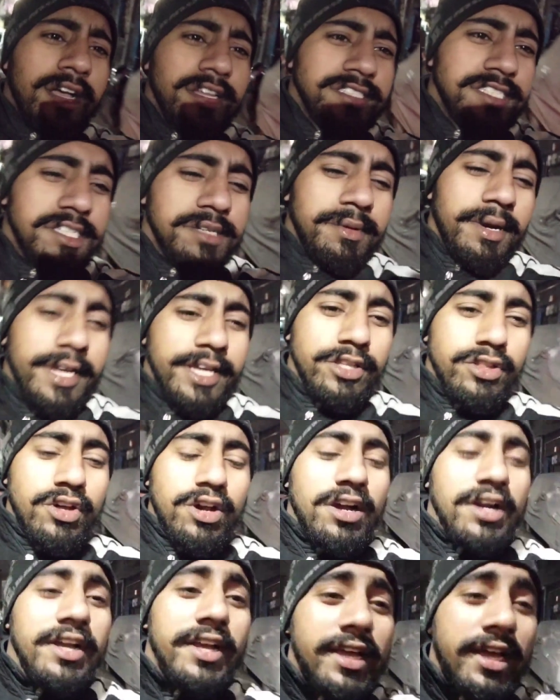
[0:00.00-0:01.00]
हाँ जी भाई
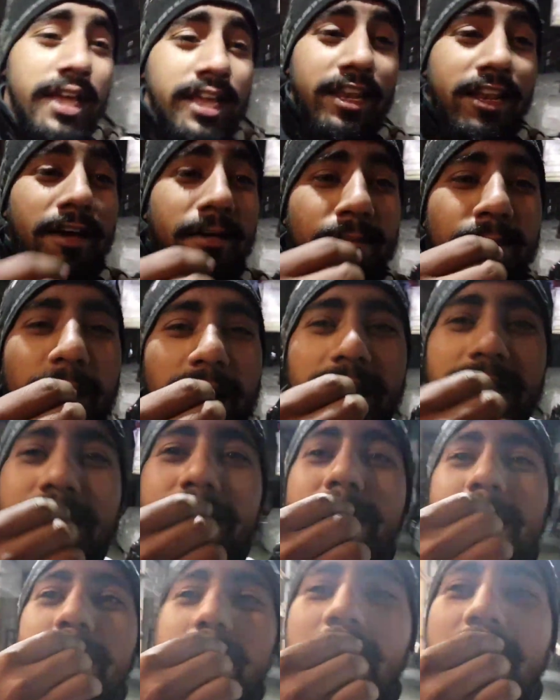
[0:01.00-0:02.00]
तो आ गए हैं लव
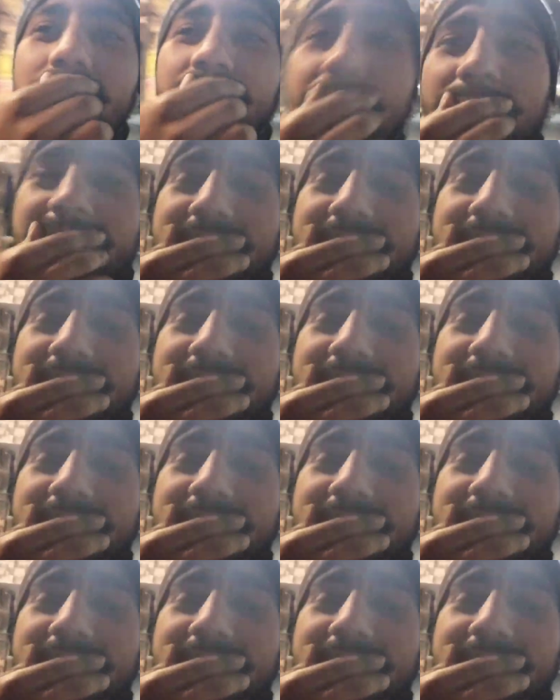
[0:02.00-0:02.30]
भाई के यहाँ